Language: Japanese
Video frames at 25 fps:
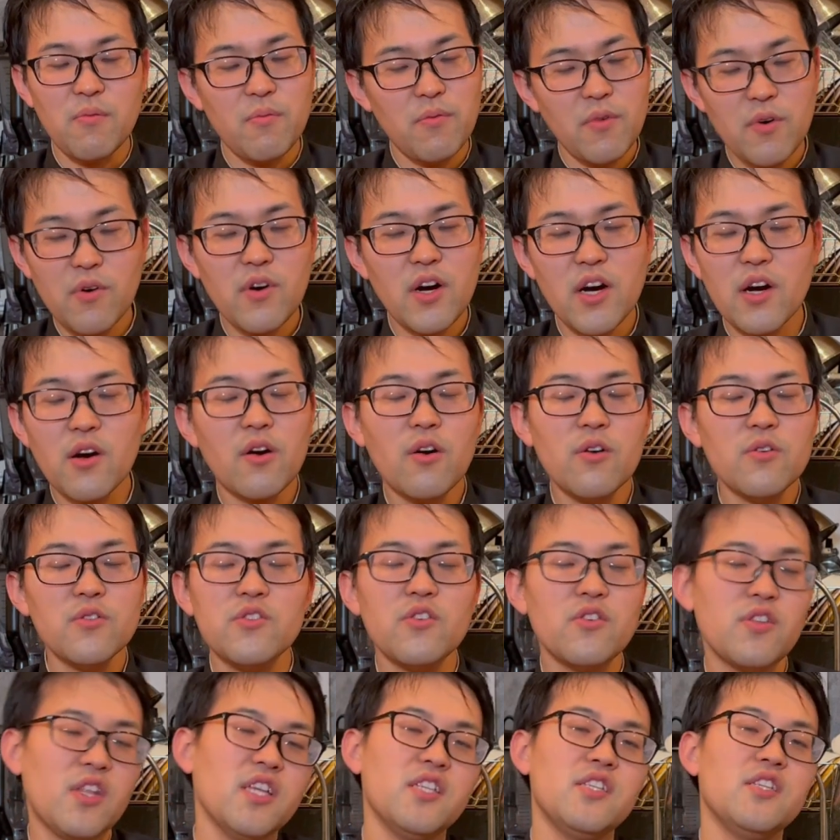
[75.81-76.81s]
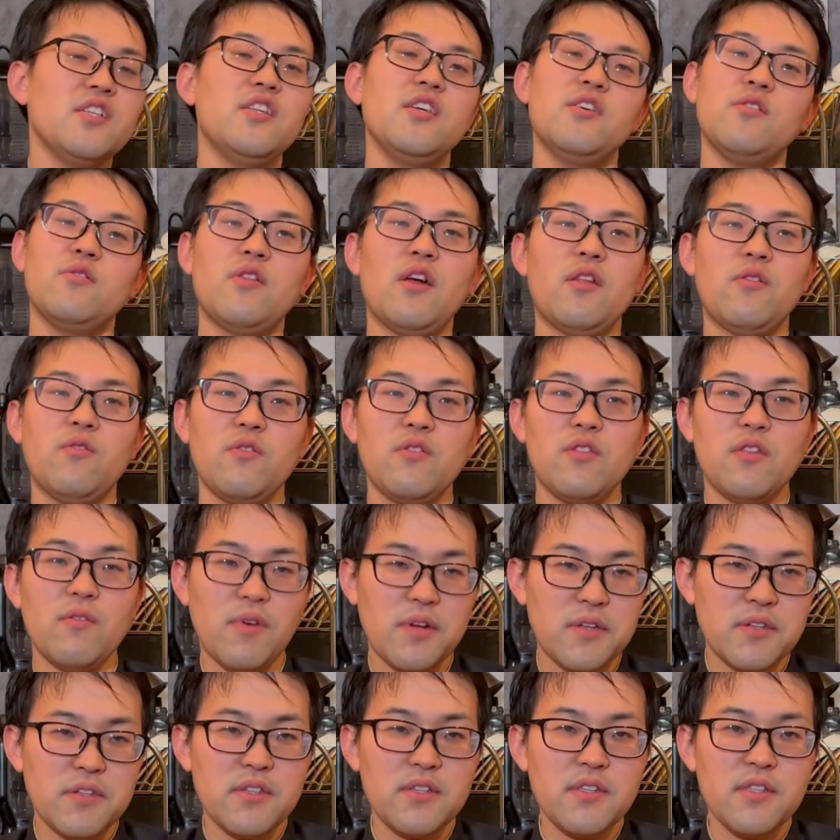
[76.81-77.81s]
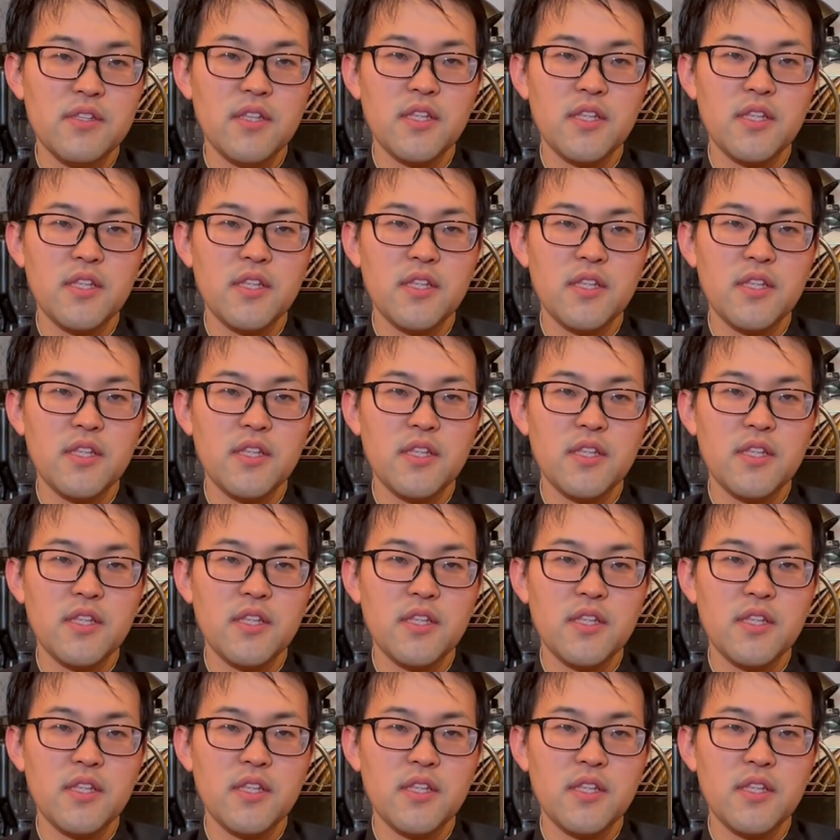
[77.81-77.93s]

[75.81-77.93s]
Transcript: 僕は根性なしリーフだと言ってます